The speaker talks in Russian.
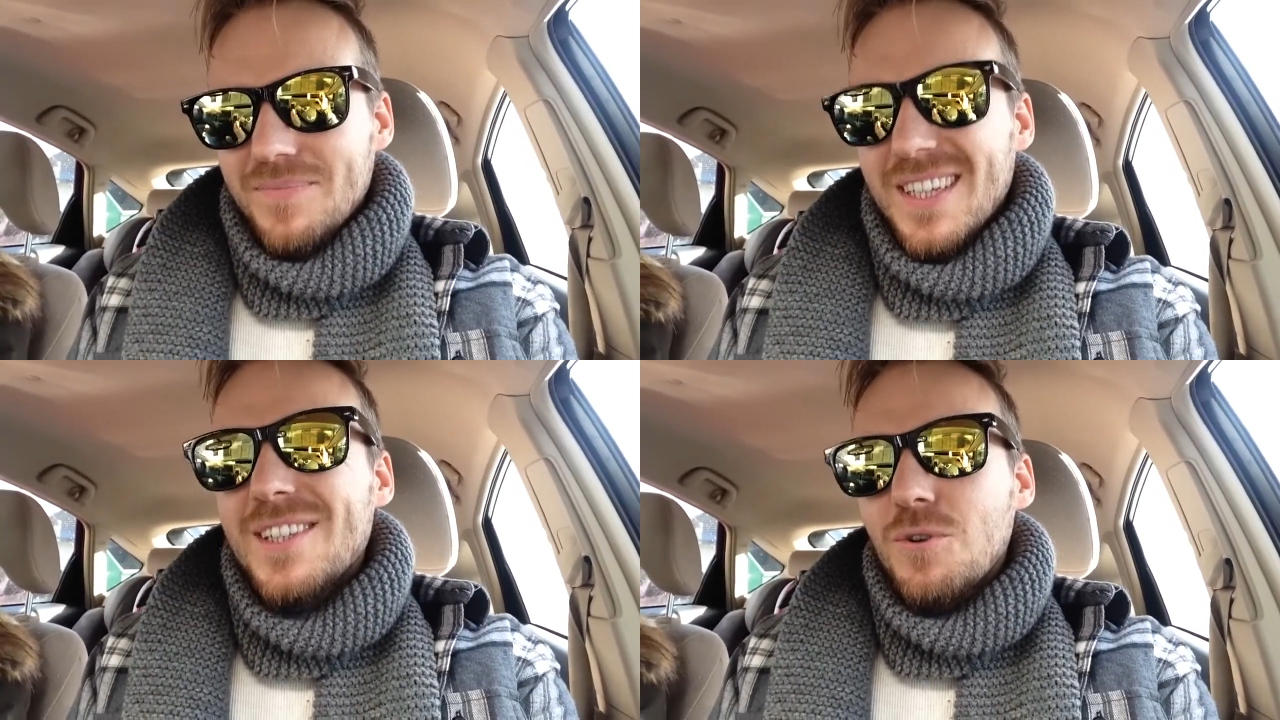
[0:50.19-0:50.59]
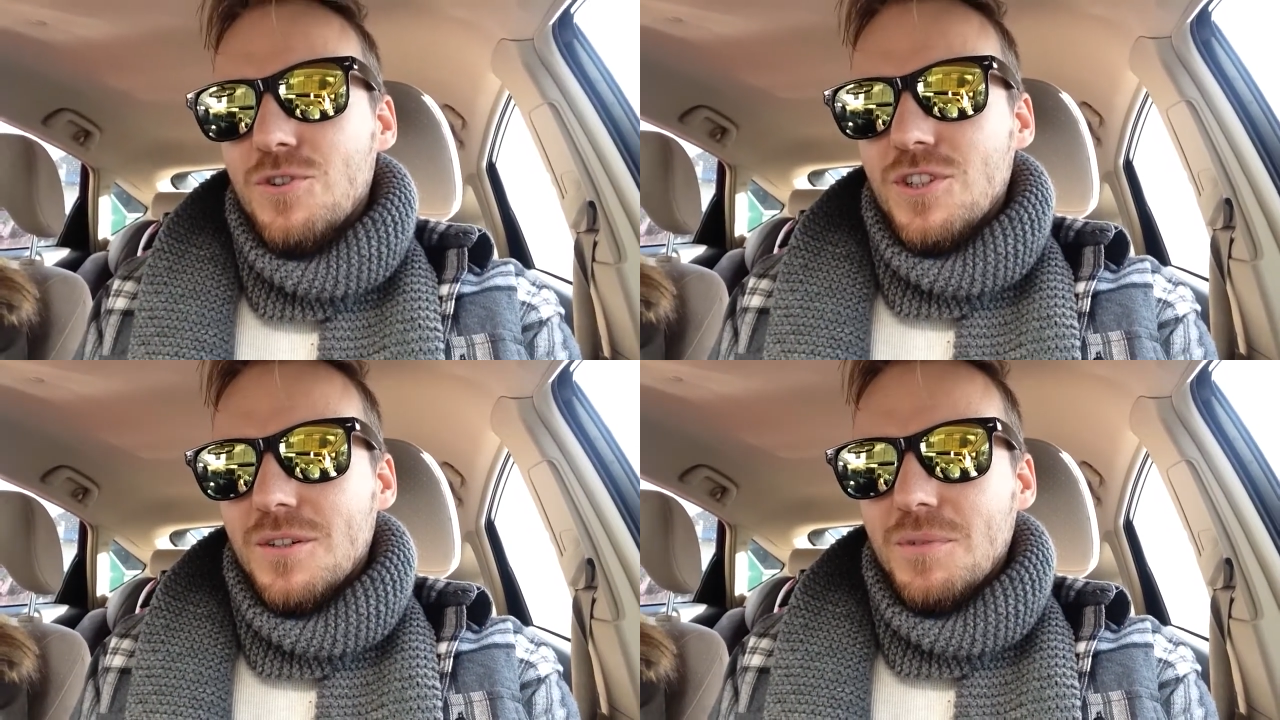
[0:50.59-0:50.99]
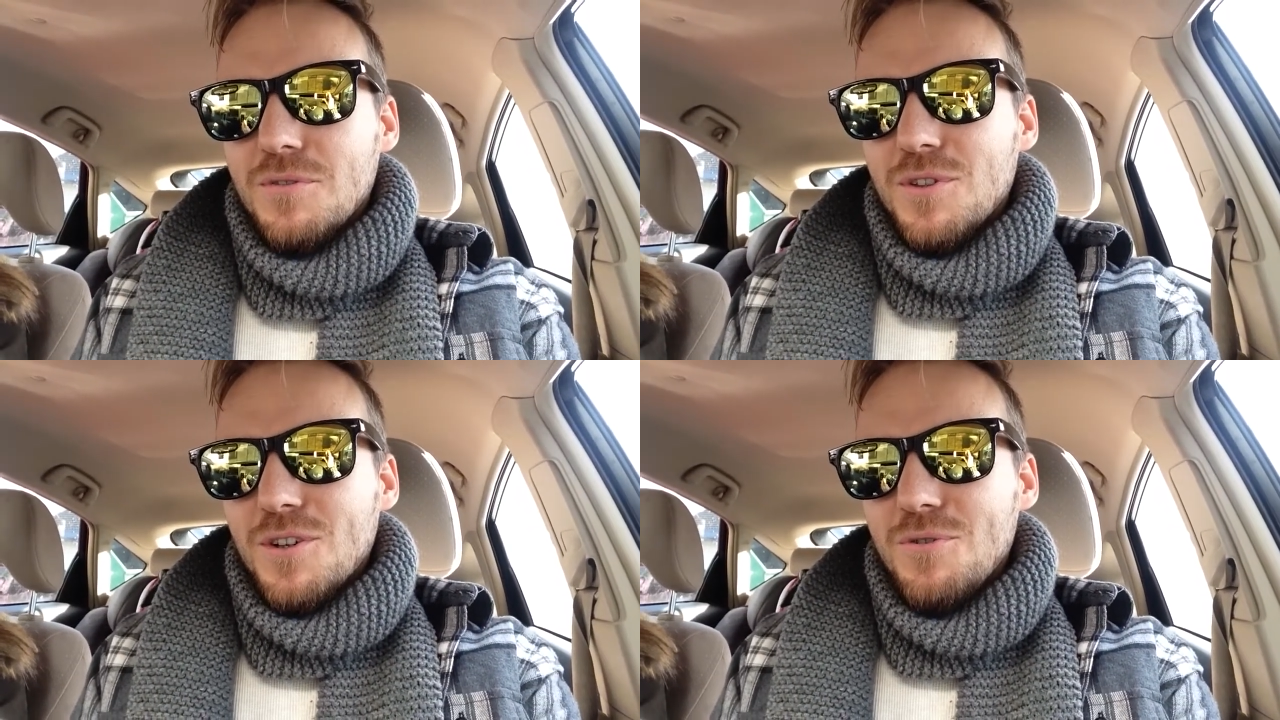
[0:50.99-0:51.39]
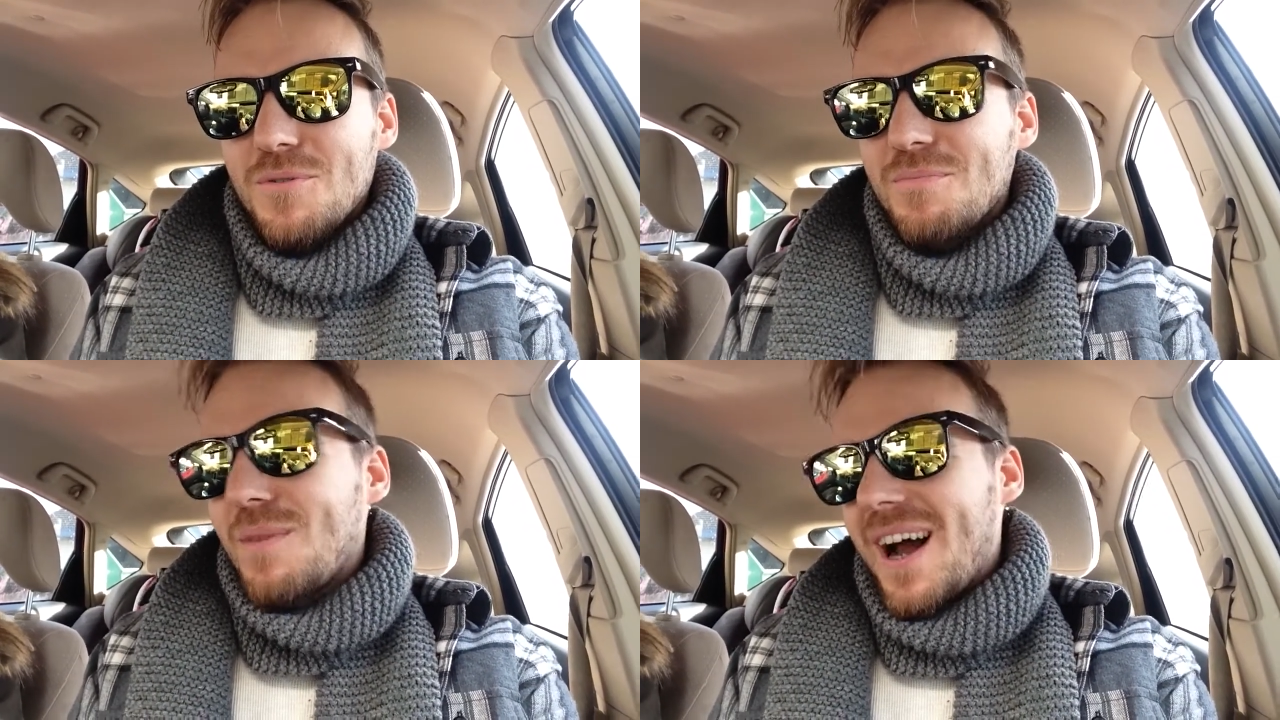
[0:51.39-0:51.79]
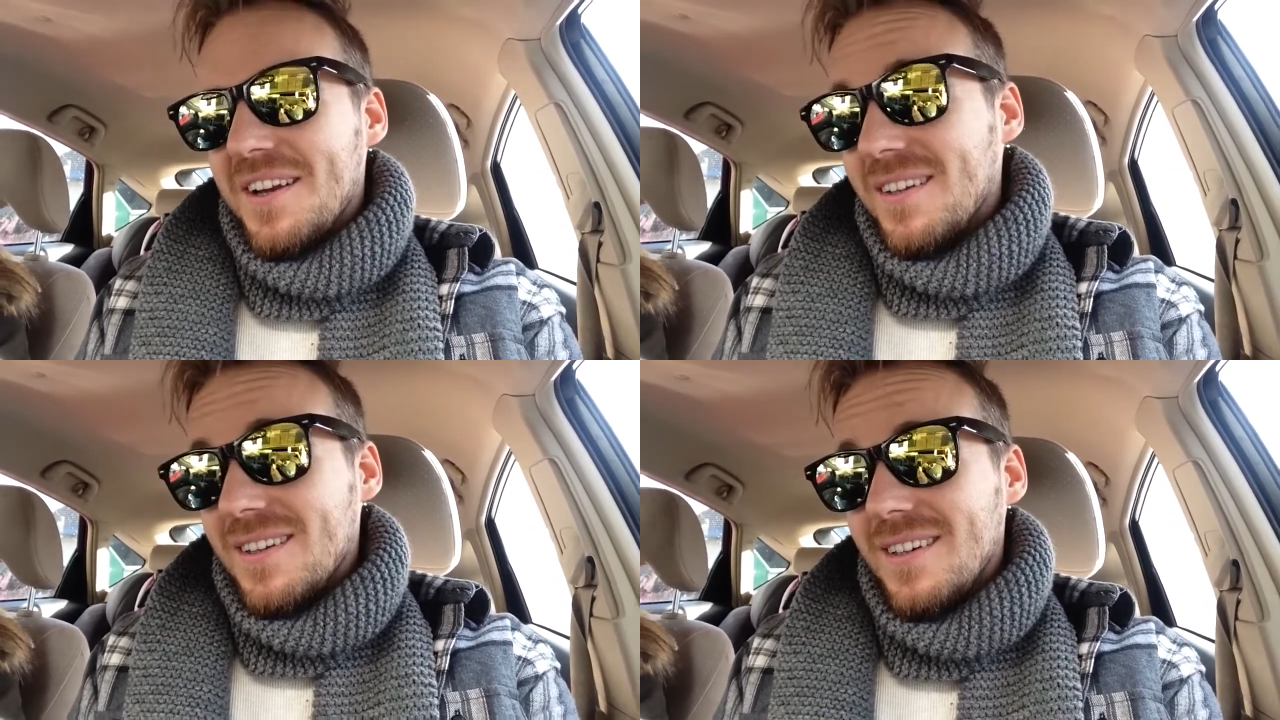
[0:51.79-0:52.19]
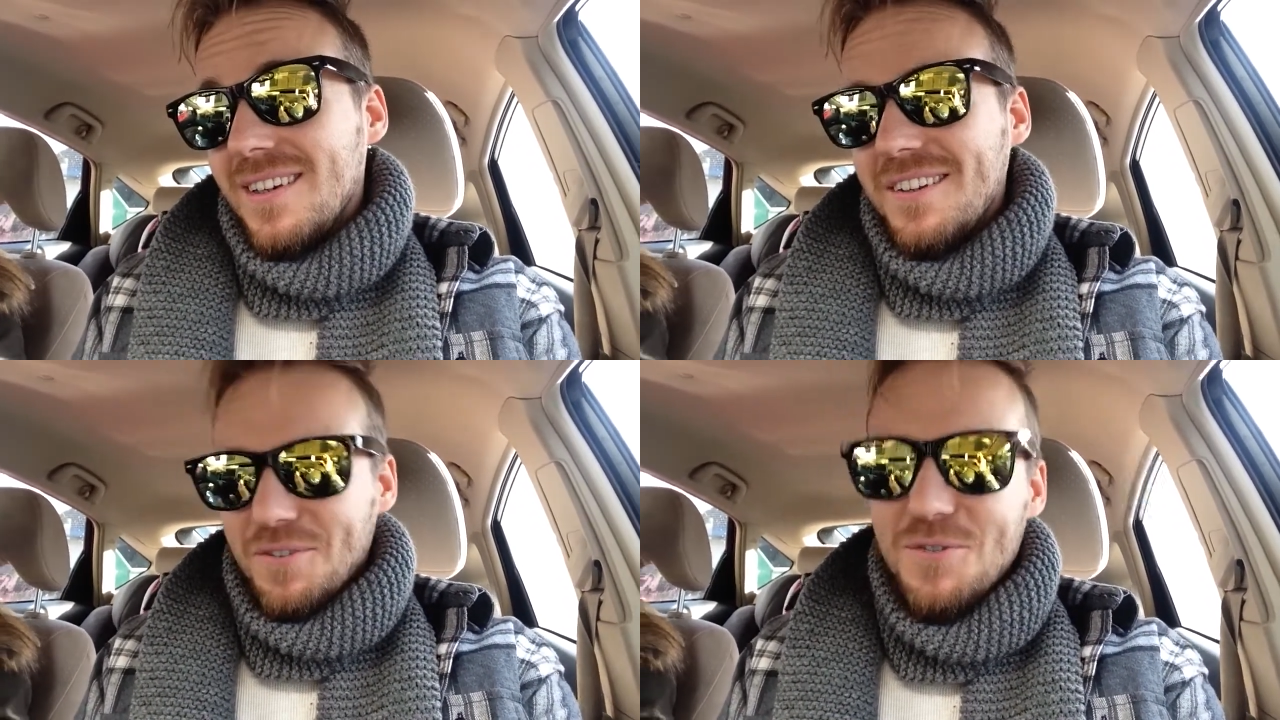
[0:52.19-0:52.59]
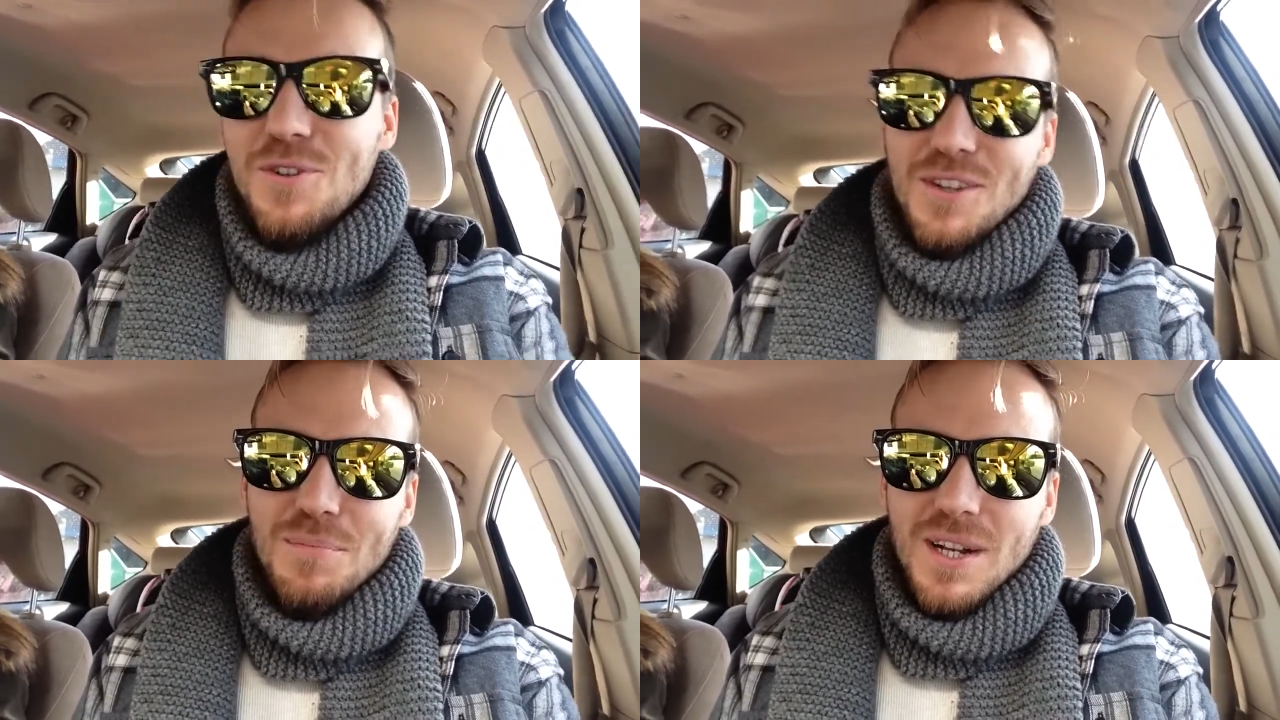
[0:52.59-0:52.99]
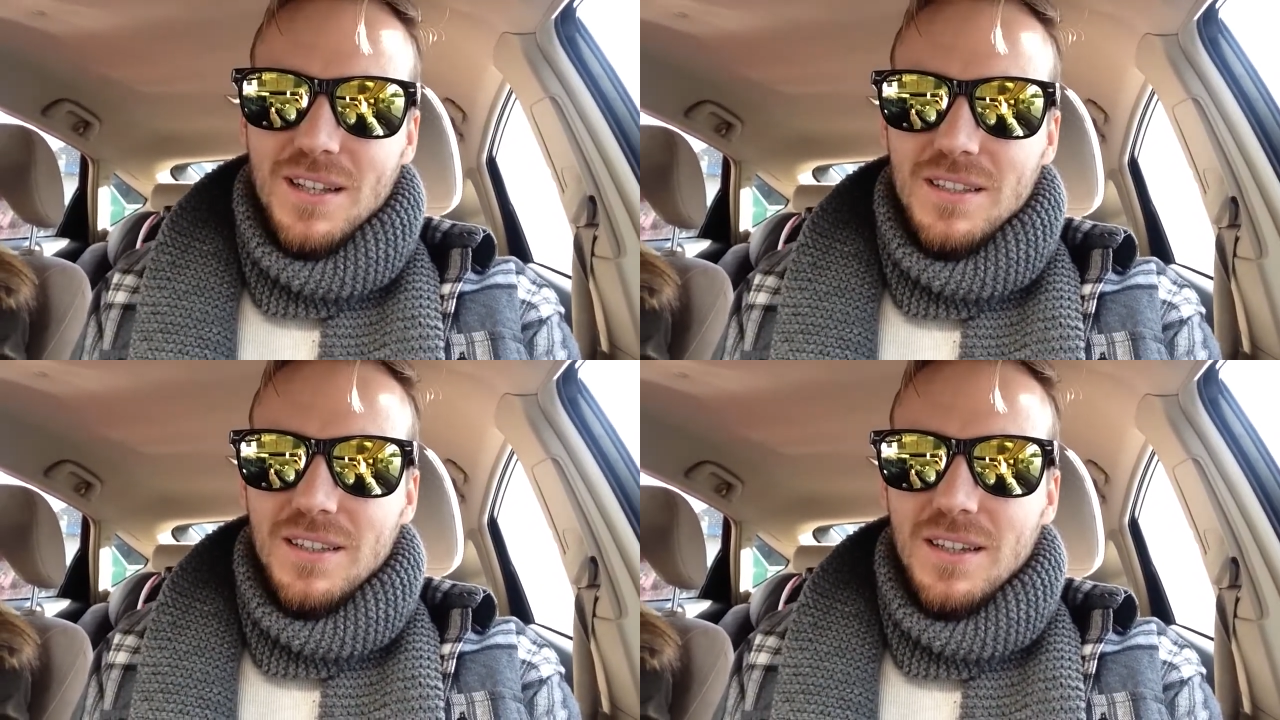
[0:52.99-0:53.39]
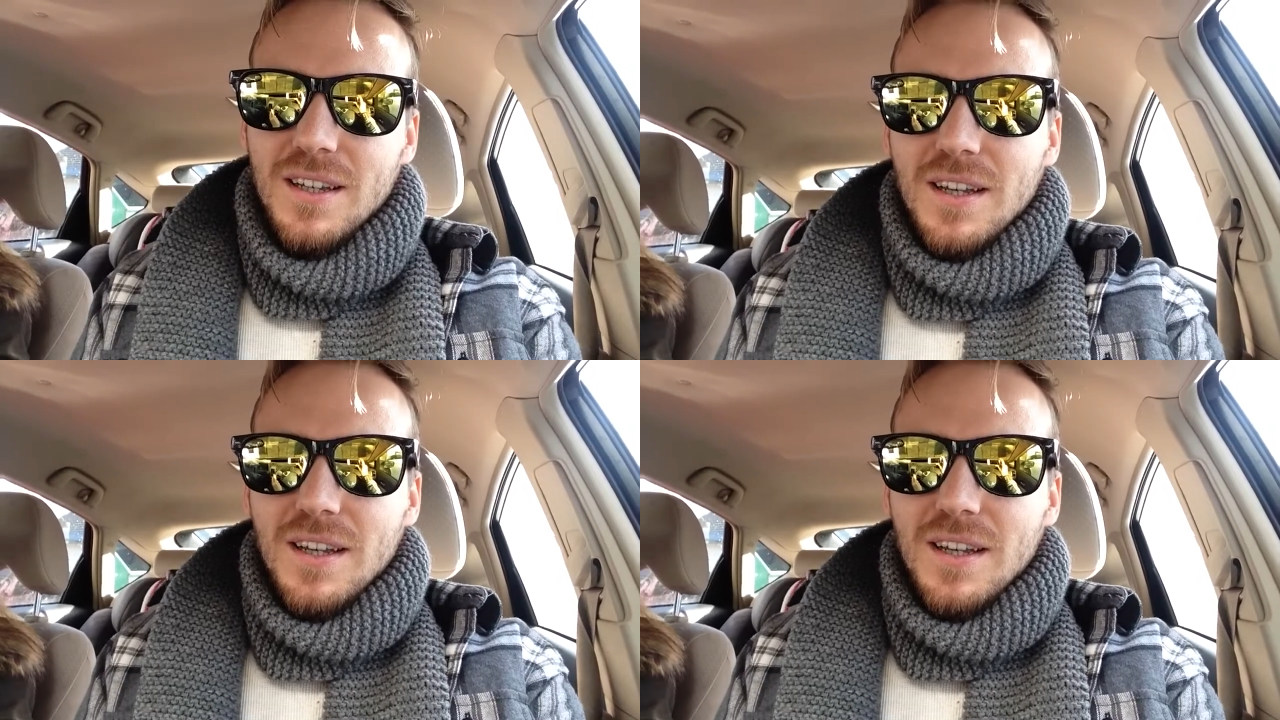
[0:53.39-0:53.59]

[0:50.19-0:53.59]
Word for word: источник моего дохода, маленький, но все-таки приятненький.